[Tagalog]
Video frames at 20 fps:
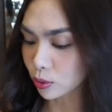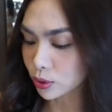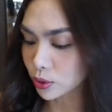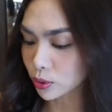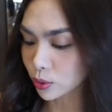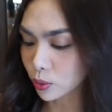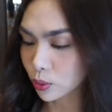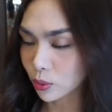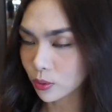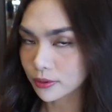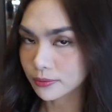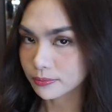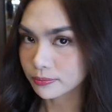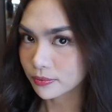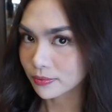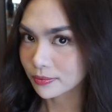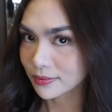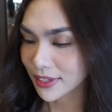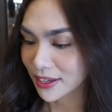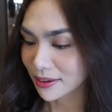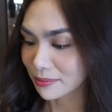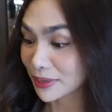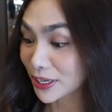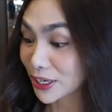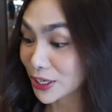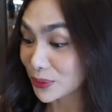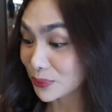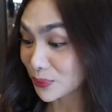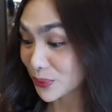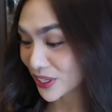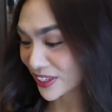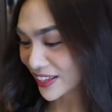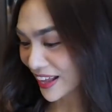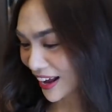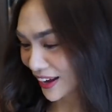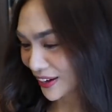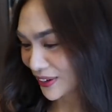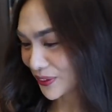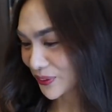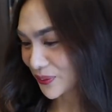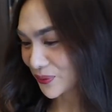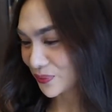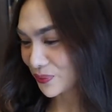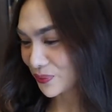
So, mag-ano muna tayo.